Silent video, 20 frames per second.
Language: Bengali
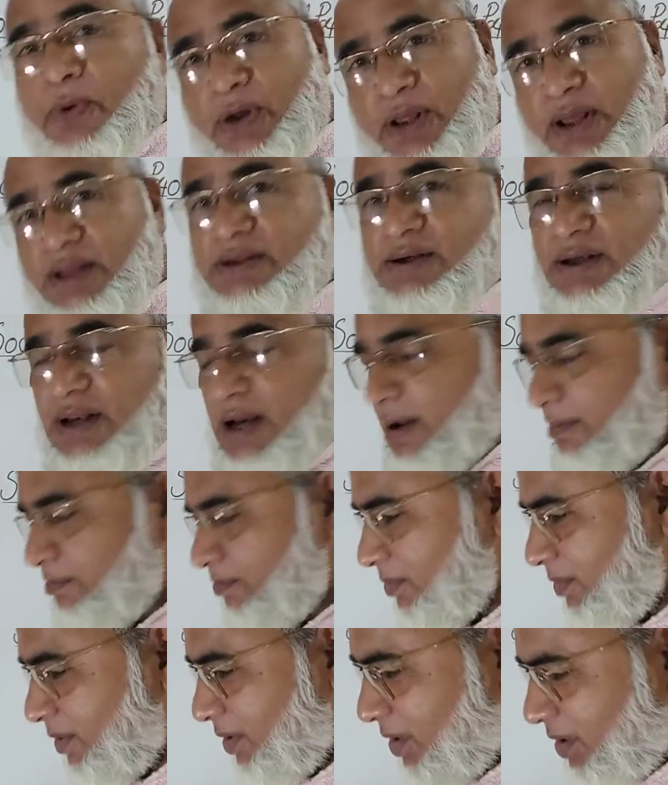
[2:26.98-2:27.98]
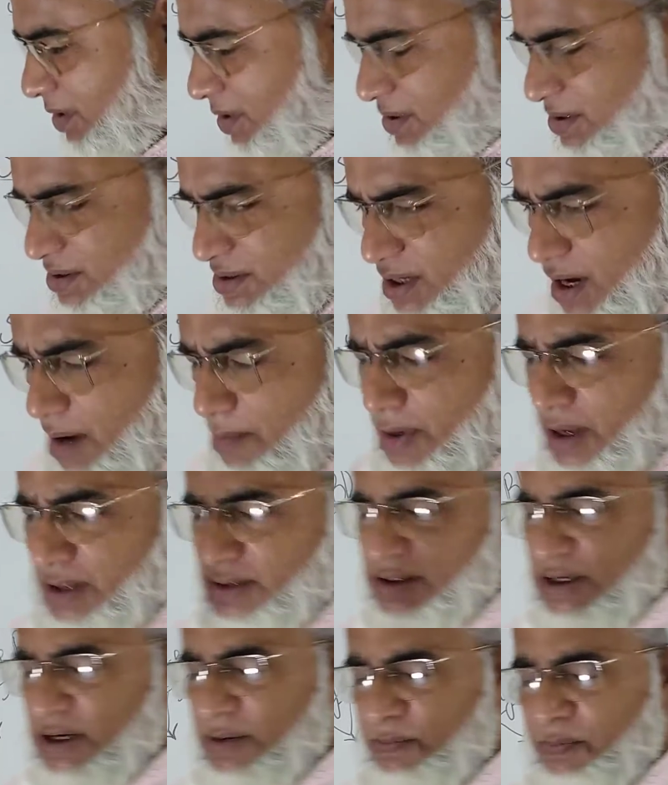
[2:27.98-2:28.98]
পড়িয়েছিলাম
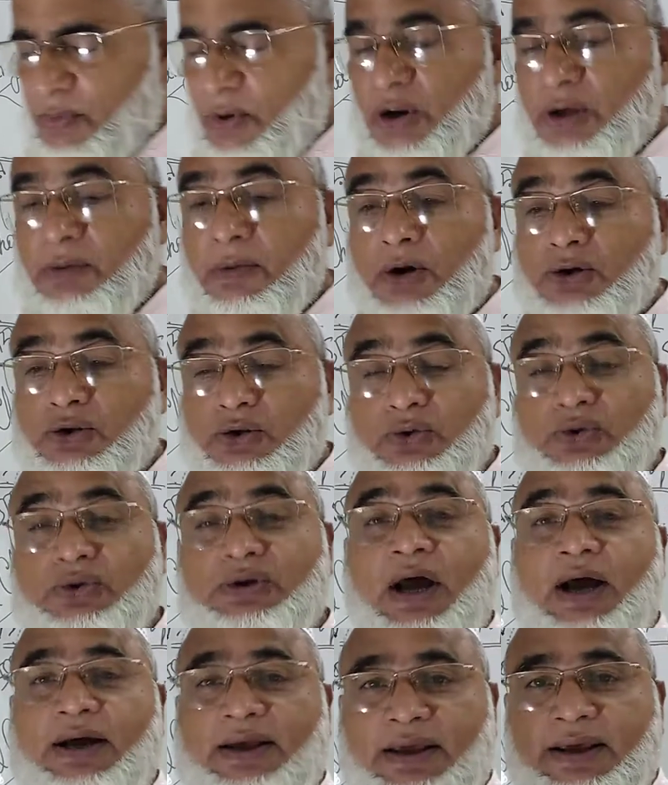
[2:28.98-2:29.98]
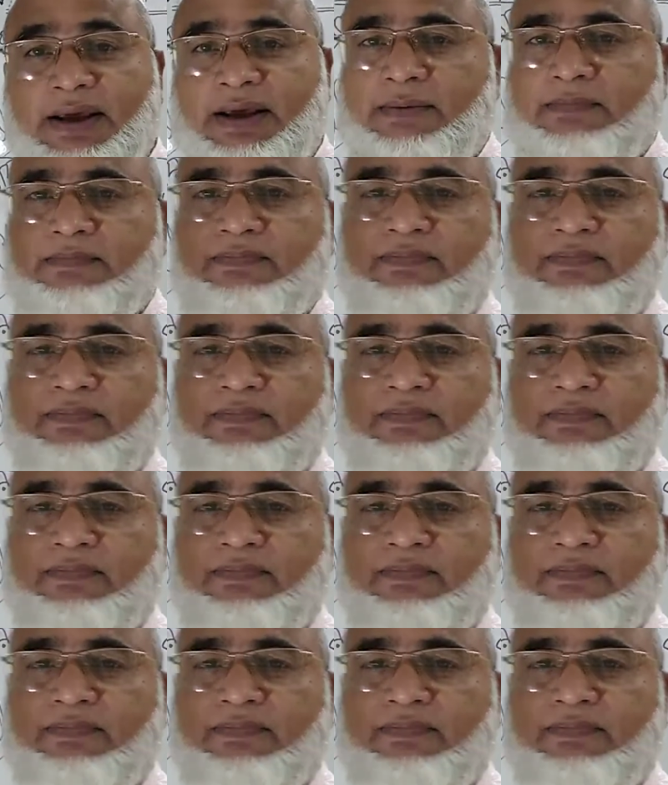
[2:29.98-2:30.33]
সামাজিক পরিবর্তনটা কী